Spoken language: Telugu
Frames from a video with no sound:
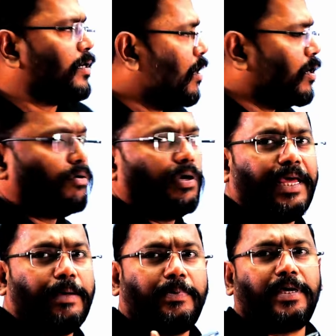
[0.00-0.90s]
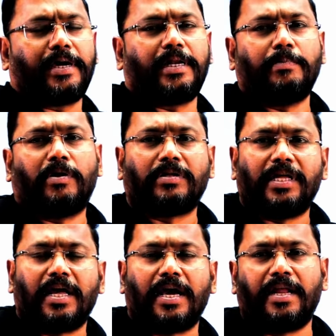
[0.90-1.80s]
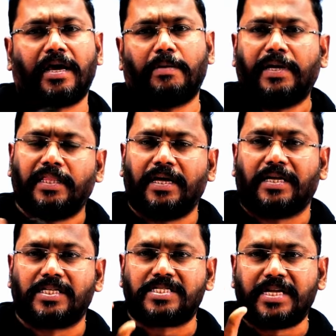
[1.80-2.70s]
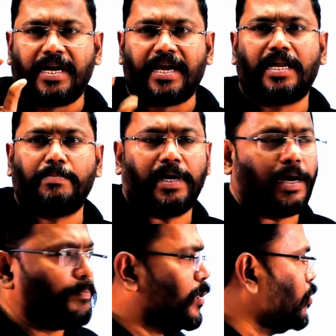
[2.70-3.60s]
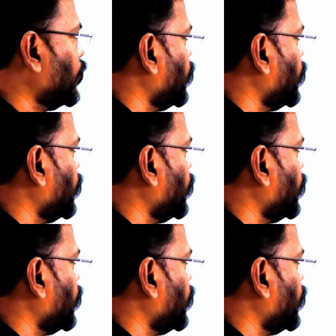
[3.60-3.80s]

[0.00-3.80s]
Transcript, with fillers: నాట్ ఓన్లీ ఏపీ ఎకనమీ ఆర్ తెలంగాణ ఎకనమీ ఏదైనా స్టేట్ ఎకనమీ అప్పుడు